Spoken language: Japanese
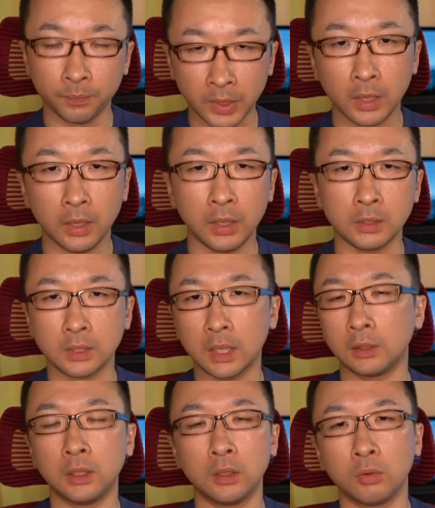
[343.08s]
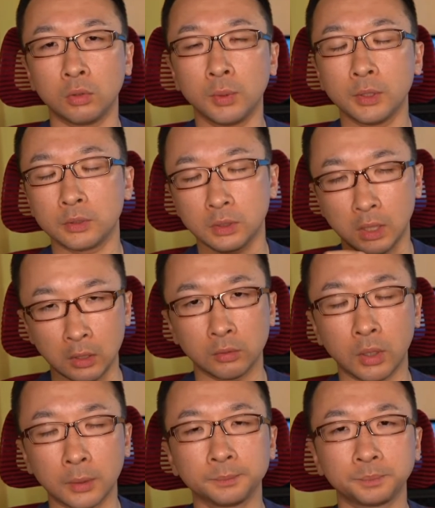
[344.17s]
ね、え使っている言葉を使う
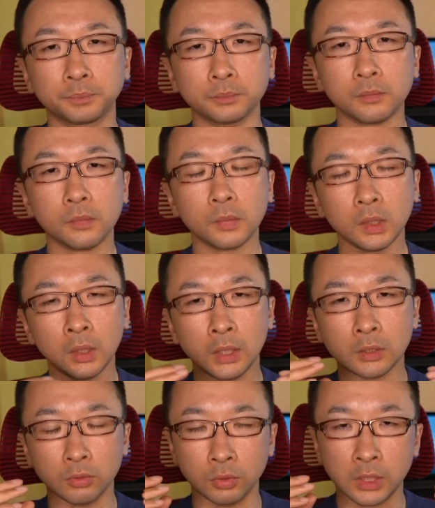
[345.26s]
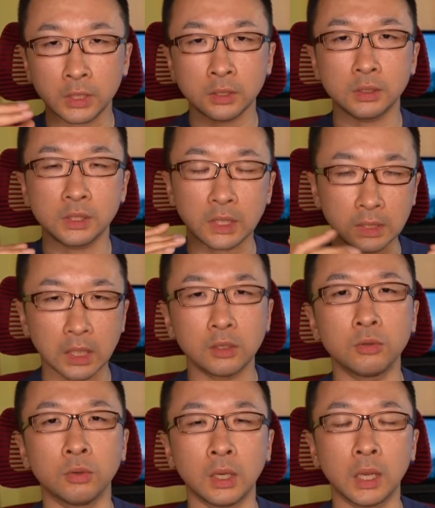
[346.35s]
とか、えそのニーズに刺さ
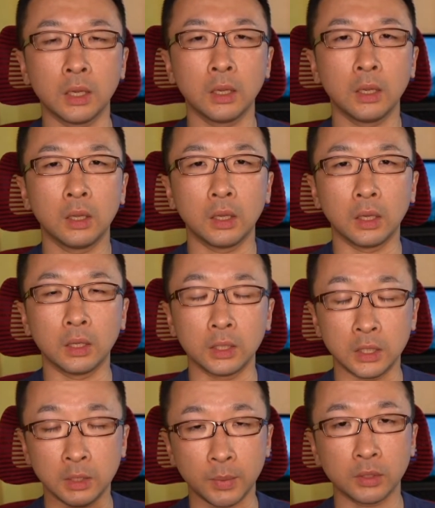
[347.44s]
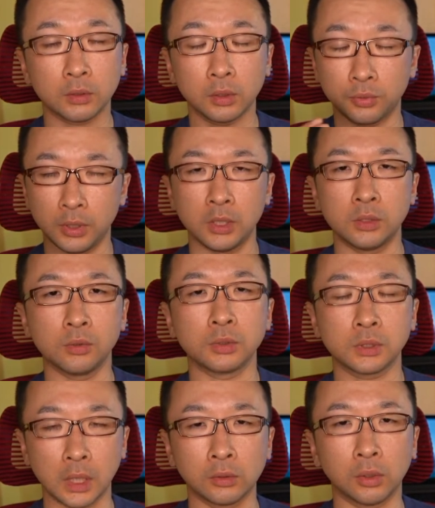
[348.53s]
るようなあ言い回しとかフレーズを
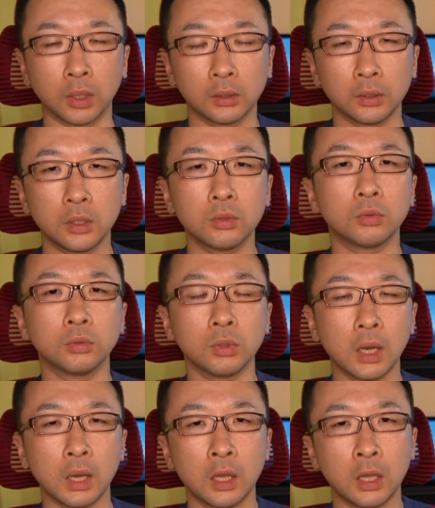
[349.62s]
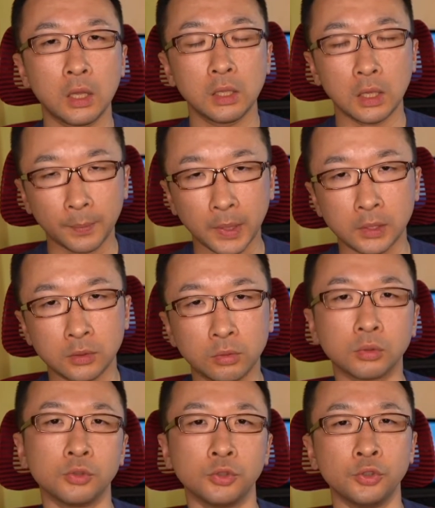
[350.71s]
使うとか、っていうことがやっぱりす
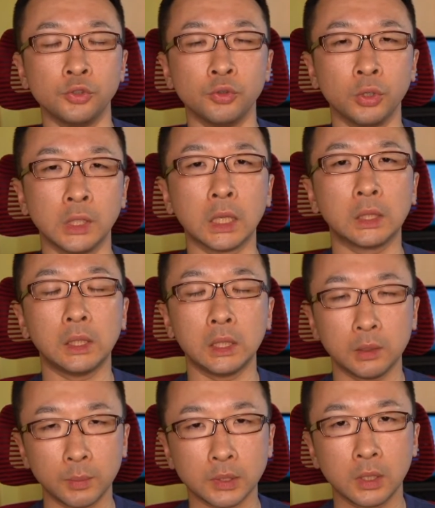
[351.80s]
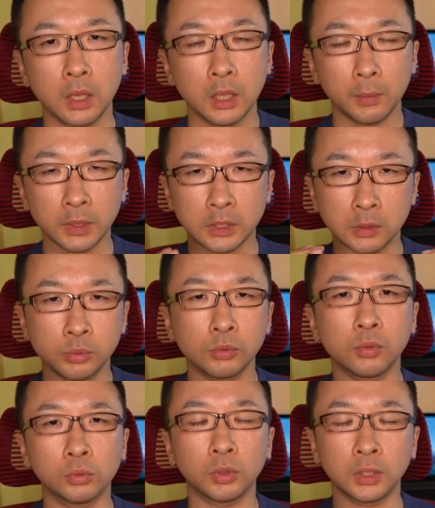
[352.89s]
ごく重要になっていきます。やっぱり自
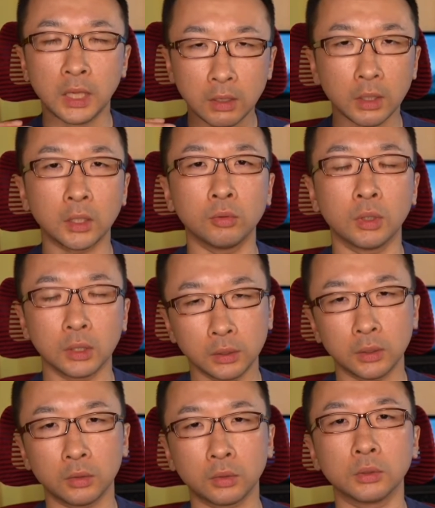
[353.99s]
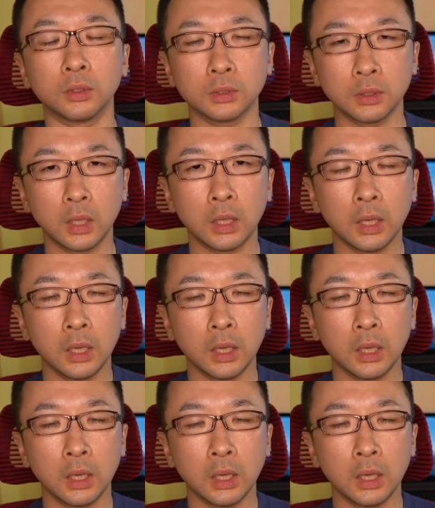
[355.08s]
分ごとになるかどうかっていうことですね。